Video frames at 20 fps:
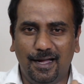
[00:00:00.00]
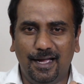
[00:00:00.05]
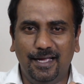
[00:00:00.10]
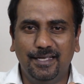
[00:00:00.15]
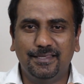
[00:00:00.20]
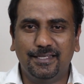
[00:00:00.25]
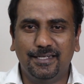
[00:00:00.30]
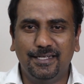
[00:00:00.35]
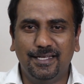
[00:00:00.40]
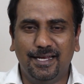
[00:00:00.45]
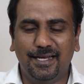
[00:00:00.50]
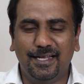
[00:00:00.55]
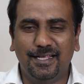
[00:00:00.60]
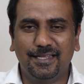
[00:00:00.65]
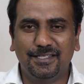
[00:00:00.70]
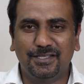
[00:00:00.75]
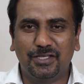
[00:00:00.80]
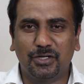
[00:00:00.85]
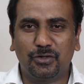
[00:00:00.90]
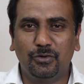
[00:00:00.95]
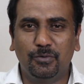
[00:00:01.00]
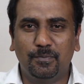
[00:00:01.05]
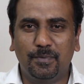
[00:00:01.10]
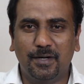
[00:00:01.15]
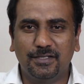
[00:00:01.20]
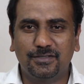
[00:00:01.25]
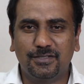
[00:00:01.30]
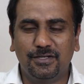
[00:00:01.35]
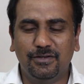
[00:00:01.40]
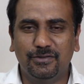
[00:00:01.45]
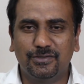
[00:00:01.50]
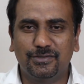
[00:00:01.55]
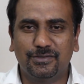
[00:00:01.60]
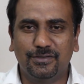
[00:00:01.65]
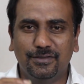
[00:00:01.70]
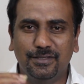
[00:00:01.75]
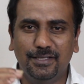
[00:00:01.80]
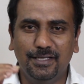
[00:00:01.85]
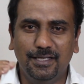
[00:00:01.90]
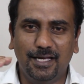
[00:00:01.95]
ఐ త్రీ అనేది తక్కువ ప్రైస్లో
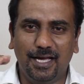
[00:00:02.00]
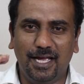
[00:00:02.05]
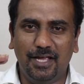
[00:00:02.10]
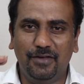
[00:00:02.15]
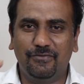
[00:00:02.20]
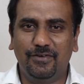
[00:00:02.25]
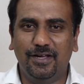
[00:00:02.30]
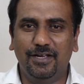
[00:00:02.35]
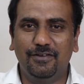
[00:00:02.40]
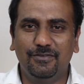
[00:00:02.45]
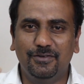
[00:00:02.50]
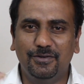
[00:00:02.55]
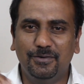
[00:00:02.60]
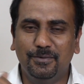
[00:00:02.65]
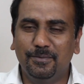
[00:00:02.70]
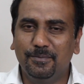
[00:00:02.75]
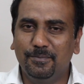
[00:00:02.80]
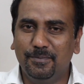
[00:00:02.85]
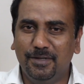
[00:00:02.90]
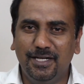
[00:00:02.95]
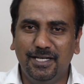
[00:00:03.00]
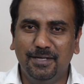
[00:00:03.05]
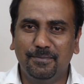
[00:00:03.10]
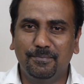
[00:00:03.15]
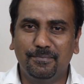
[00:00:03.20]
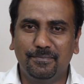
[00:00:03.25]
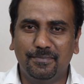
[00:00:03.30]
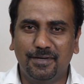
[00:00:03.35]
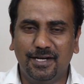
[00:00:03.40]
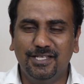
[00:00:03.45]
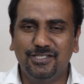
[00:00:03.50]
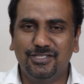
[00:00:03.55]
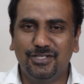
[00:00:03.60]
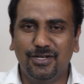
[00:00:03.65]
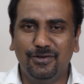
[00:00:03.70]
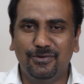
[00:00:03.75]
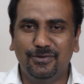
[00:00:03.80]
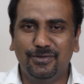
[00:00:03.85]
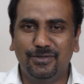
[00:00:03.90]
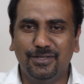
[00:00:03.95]
వస్తుంది ఐ ఫైవ్ మీడియం
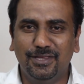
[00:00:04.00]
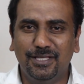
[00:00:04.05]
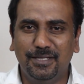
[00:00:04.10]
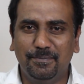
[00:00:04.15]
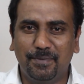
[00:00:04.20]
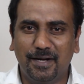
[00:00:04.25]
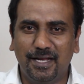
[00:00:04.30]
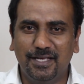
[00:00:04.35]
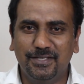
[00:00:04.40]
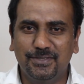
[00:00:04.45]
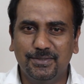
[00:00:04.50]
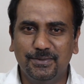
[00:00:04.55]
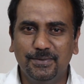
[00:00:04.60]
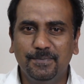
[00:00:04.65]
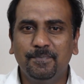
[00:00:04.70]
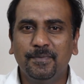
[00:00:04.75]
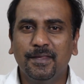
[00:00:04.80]
రేంజ్లో ఉంటుంది ప్రైస్